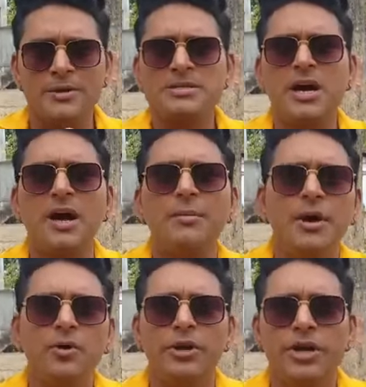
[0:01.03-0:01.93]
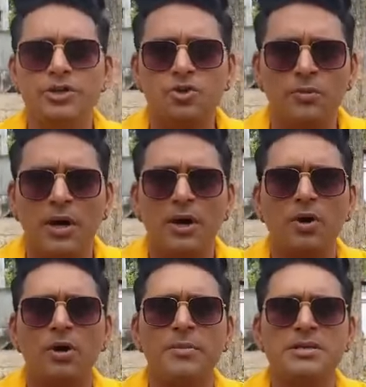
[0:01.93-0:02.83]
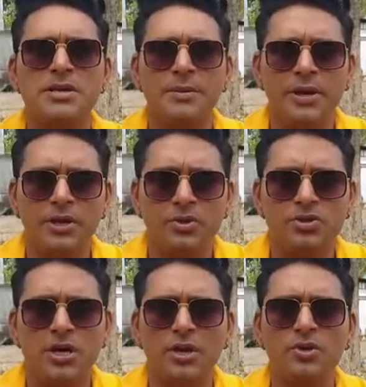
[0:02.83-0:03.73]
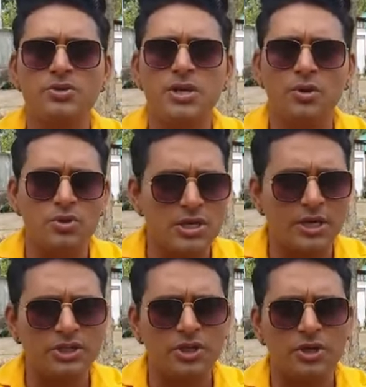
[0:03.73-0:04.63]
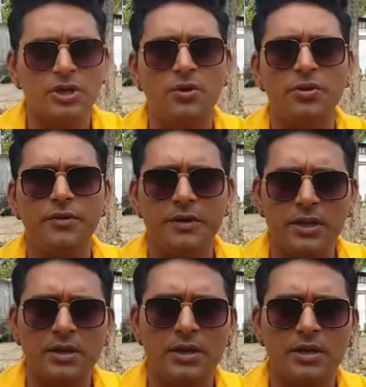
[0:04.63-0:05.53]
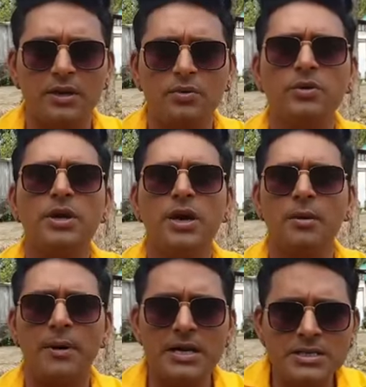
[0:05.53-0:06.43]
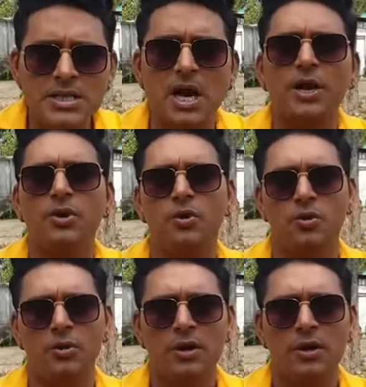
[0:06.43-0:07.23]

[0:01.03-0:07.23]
नमस्कार मैं हूं यश कुमार और मैं सभी हिंदुस्तानियों से गुजारिश करता हूं निवेदन करता हूं कि कल 22 तारीख को